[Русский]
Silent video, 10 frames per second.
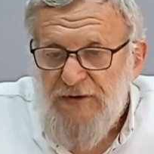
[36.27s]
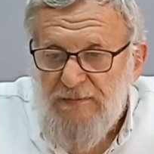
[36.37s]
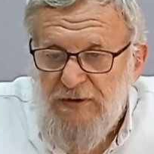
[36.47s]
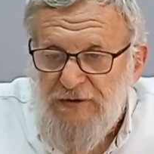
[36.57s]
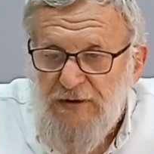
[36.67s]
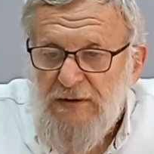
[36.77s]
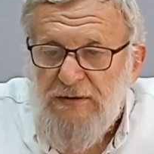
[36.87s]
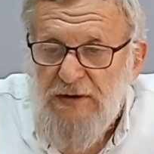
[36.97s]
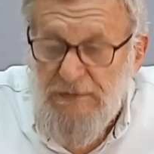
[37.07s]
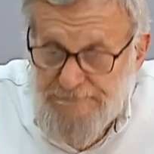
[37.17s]
событие.
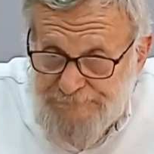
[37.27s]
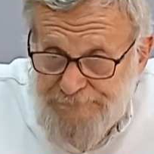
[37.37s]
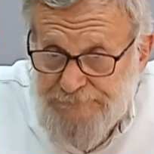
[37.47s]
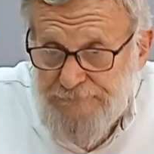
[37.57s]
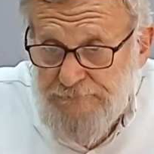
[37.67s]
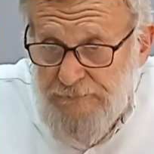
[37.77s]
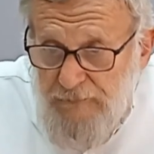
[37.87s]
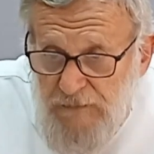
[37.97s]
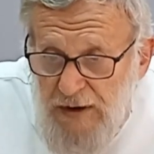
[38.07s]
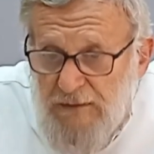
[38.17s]
Да?
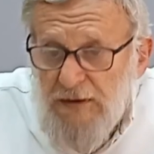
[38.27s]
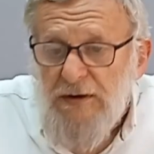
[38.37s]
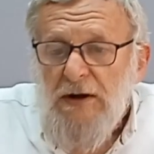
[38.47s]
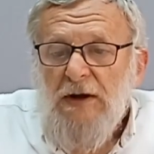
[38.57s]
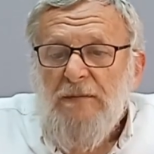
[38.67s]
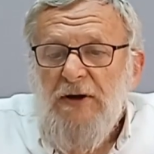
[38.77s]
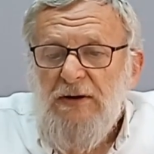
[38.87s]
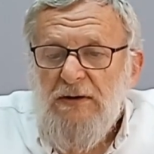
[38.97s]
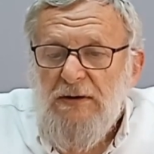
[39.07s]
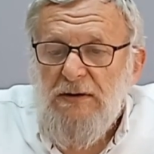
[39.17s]

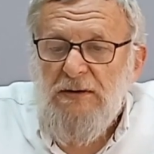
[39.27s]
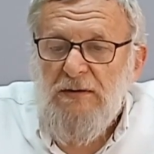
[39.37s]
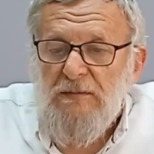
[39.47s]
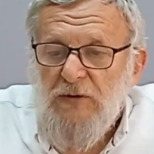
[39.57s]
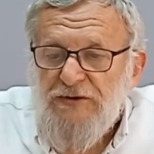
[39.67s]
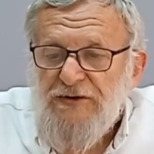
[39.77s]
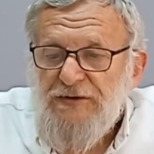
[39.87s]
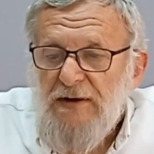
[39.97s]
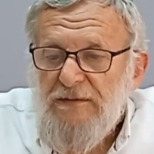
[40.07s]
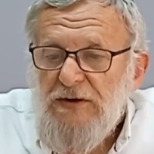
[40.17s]
Теперь э, можно
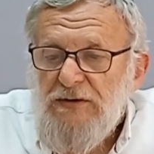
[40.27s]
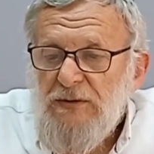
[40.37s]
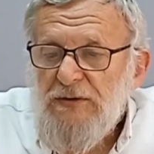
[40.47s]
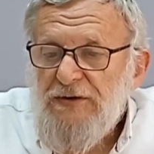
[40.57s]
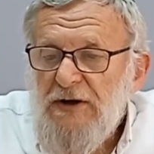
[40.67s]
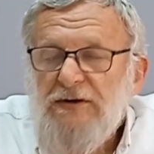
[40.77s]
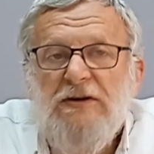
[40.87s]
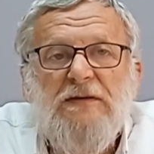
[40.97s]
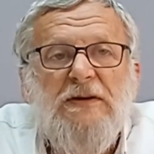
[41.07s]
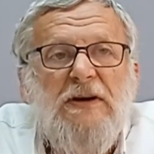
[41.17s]
сравнить то, что
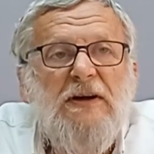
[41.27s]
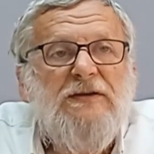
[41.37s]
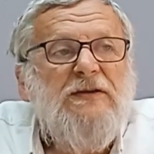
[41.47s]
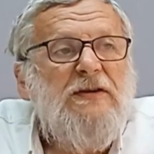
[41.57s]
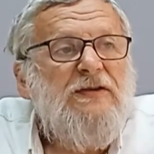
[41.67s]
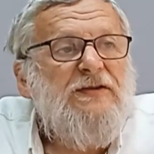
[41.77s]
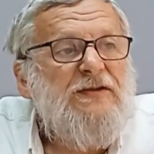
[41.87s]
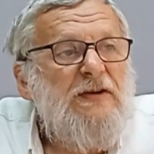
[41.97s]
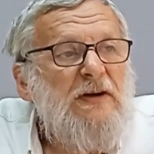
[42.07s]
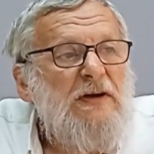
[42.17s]
они говорят,
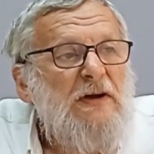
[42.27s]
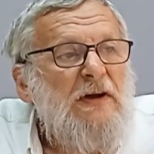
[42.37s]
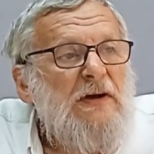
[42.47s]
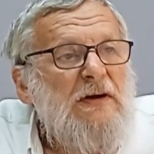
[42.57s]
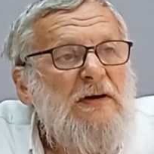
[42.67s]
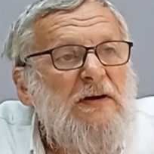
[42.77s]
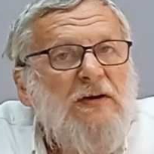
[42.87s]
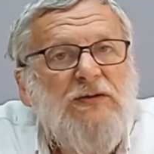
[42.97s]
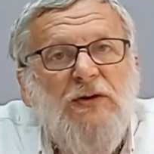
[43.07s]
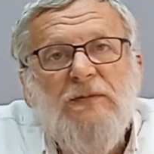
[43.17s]
с
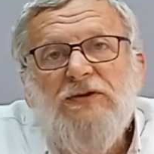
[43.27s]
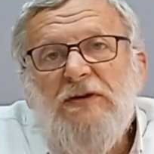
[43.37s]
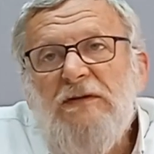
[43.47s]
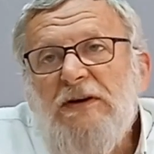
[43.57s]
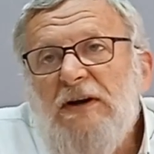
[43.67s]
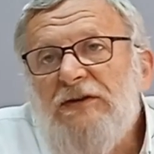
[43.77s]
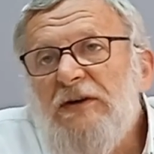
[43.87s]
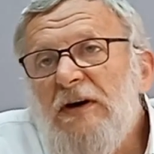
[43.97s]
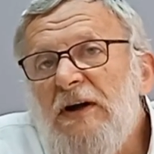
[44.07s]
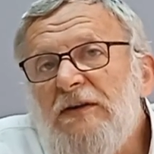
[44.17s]
э, том, что
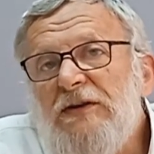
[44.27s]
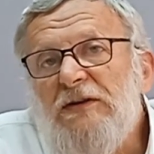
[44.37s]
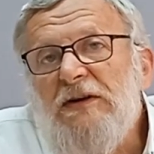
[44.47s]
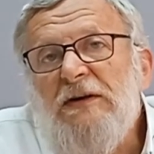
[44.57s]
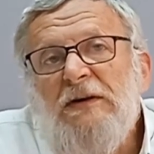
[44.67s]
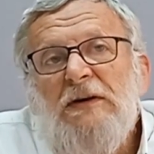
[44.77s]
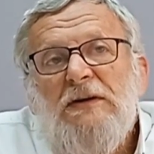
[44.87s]
говорят ангелы,